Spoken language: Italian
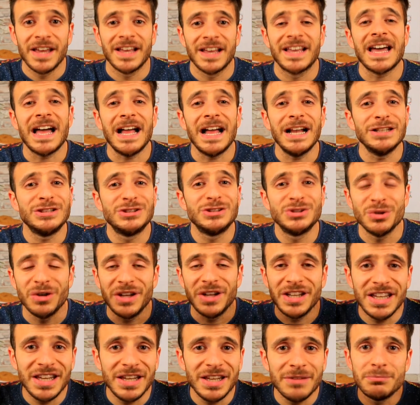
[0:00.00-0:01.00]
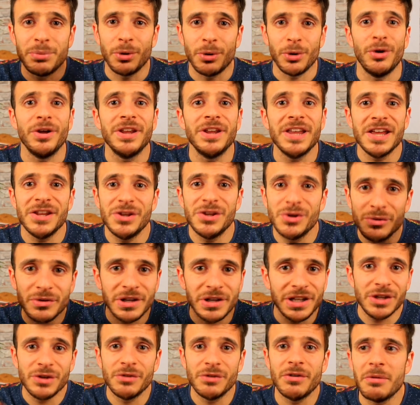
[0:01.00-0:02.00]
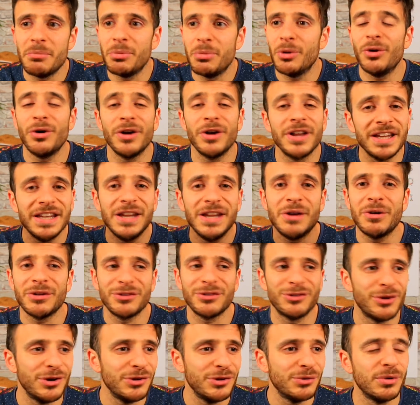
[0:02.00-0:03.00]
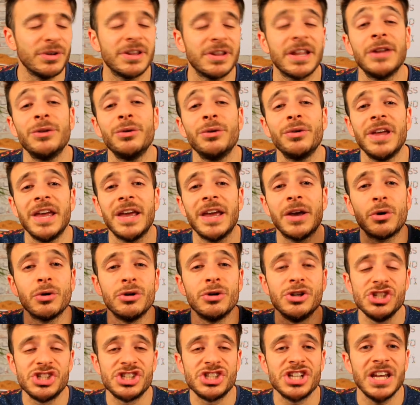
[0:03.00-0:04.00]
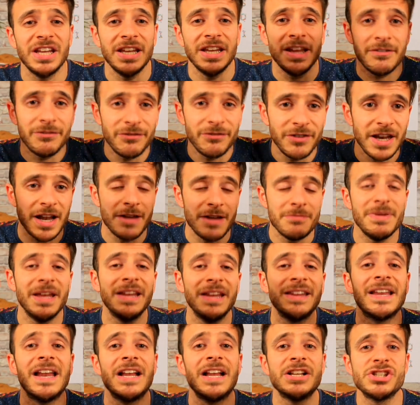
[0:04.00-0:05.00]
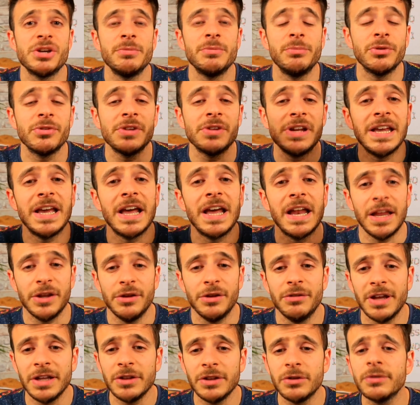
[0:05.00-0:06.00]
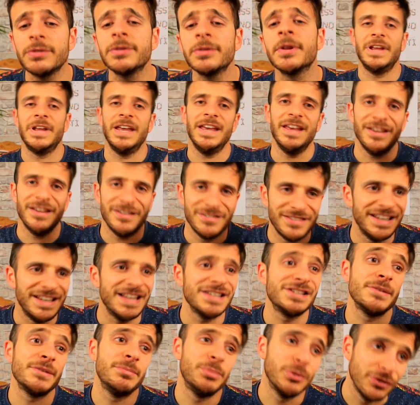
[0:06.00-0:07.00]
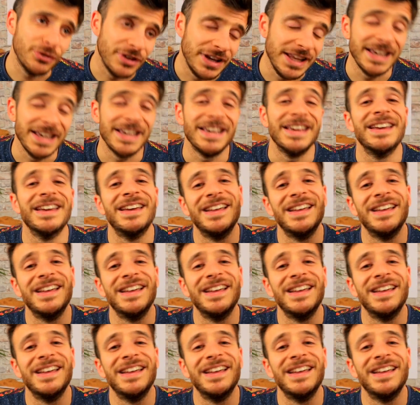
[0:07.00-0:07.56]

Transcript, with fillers: calcio e di Bologna-Juve, di Juve-Bologna, di questo risultato che concede finalmente la Champions League alla Juventus e la Champions League,